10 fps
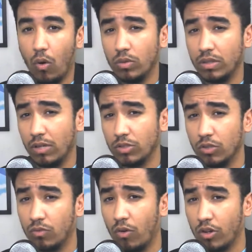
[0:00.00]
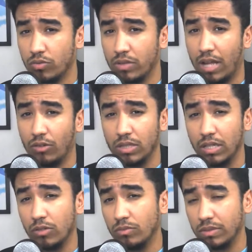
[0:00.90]
ou não, se eu vou ajudá-lo ou
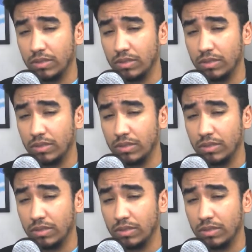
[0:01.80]
não.